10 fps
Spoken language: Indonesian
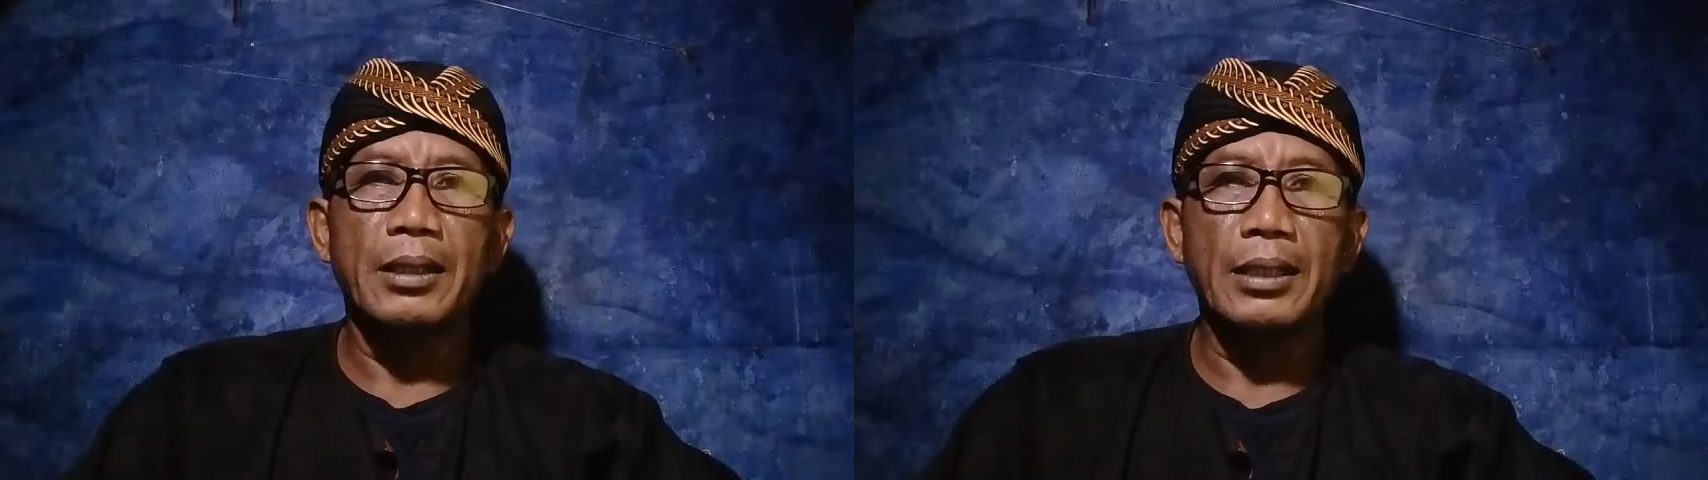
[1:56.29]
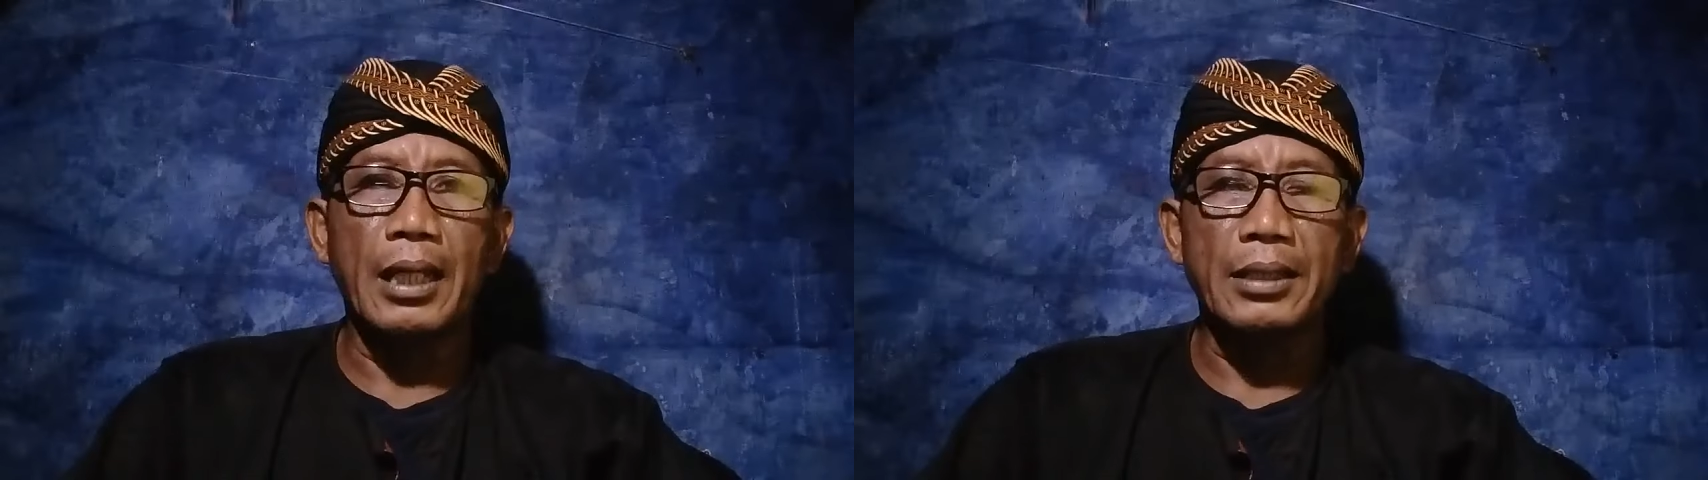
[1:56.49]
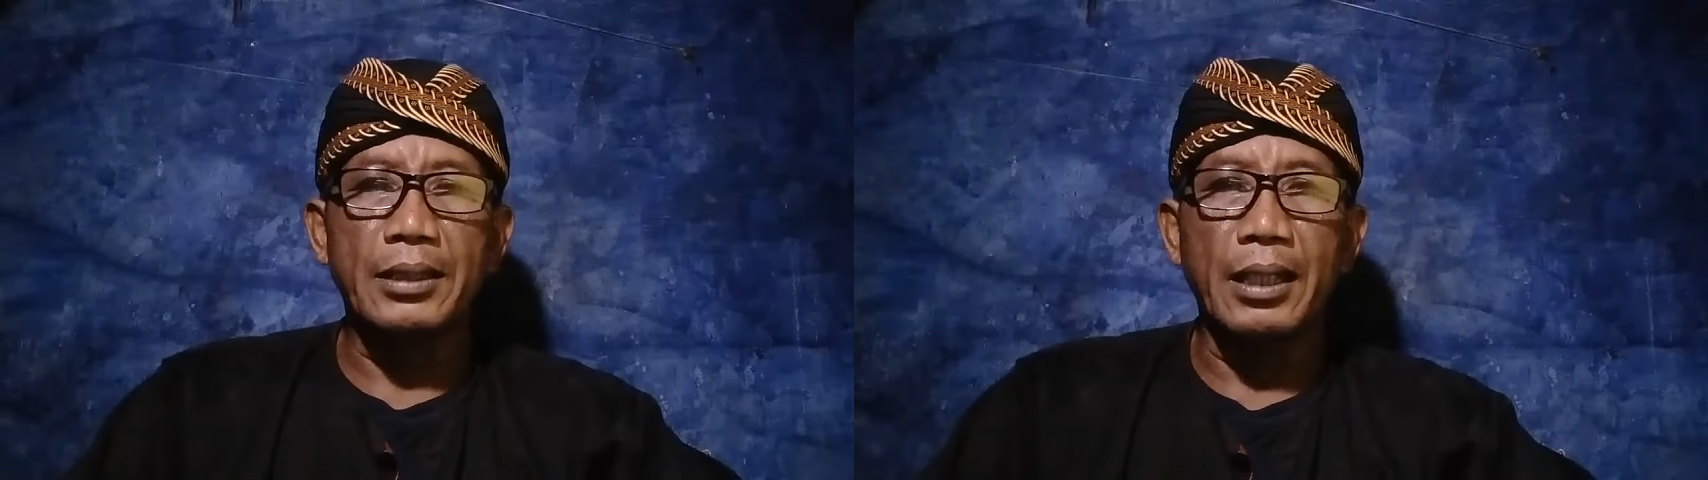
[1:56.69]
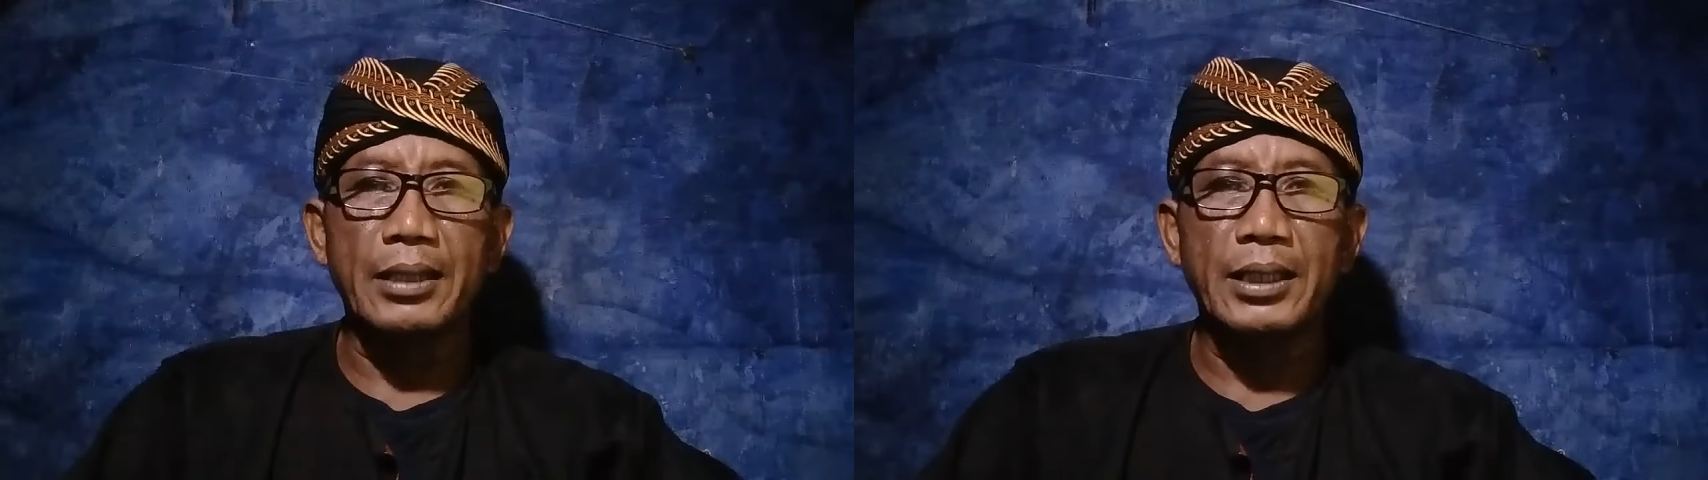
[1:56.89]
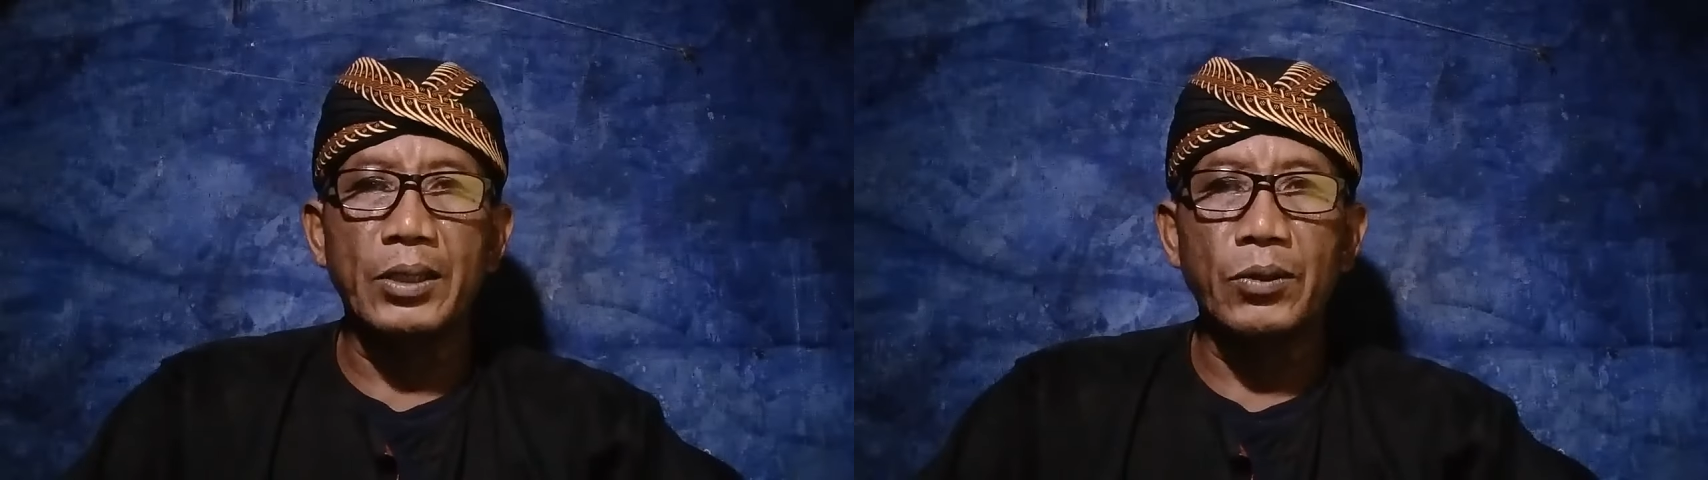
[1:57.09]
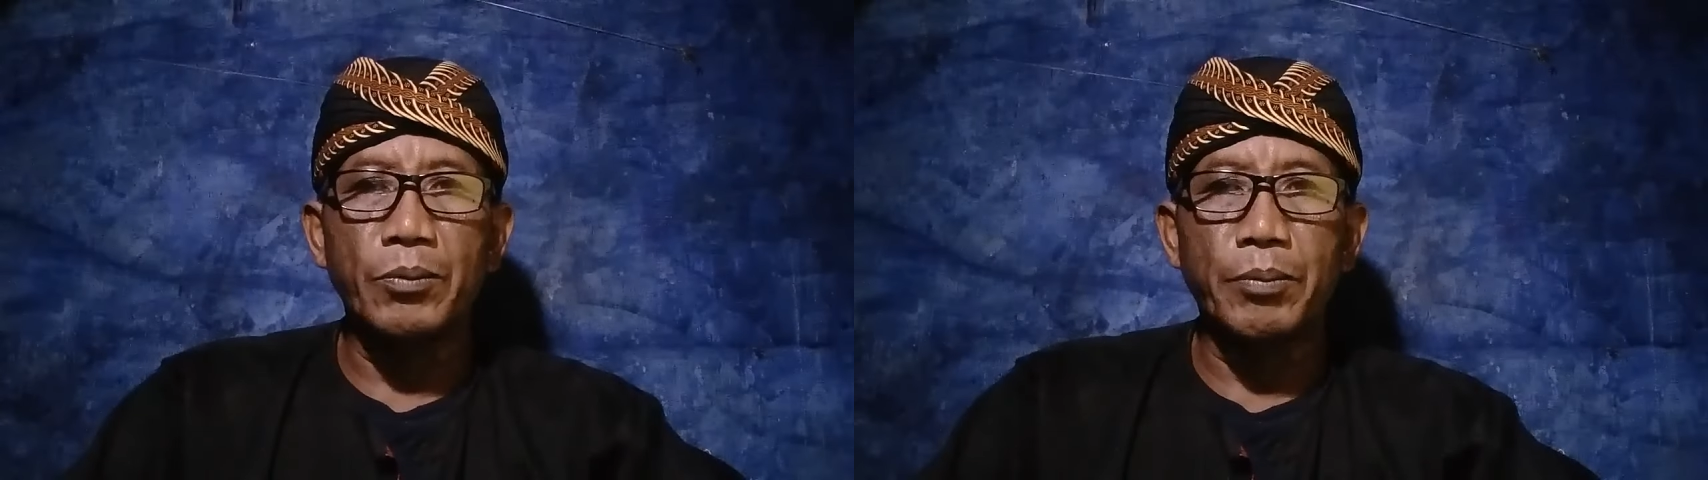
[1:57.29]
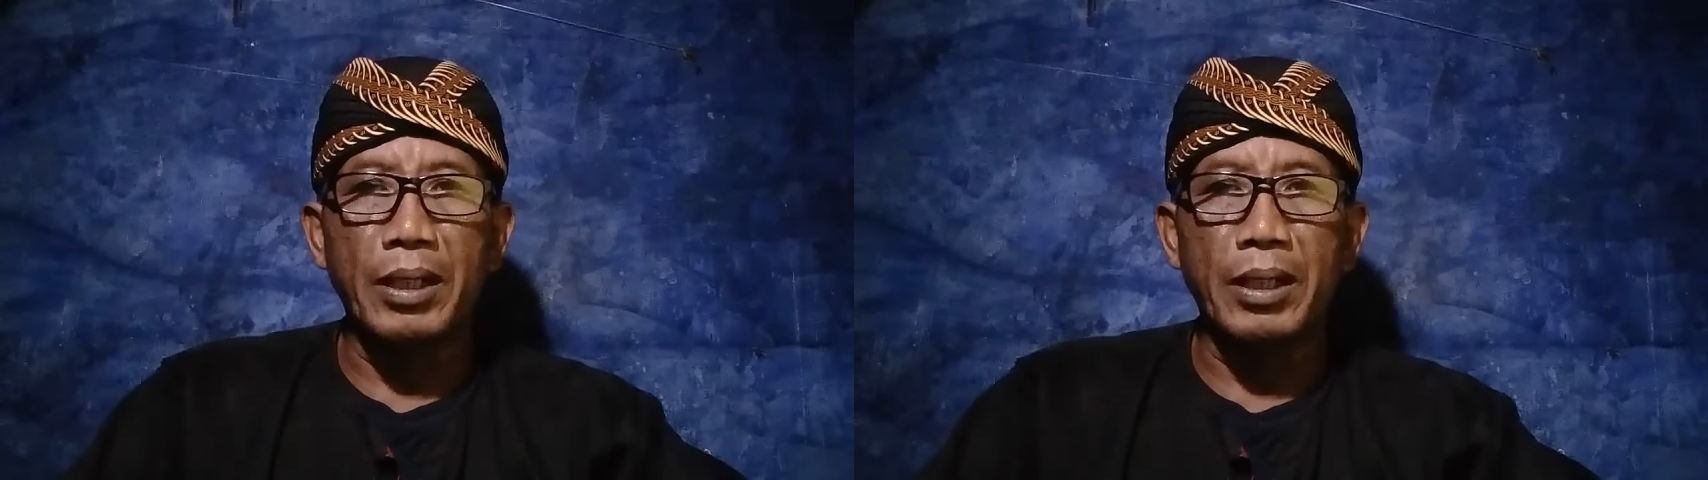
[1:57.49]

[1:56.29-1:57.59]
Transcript: yang jelas itu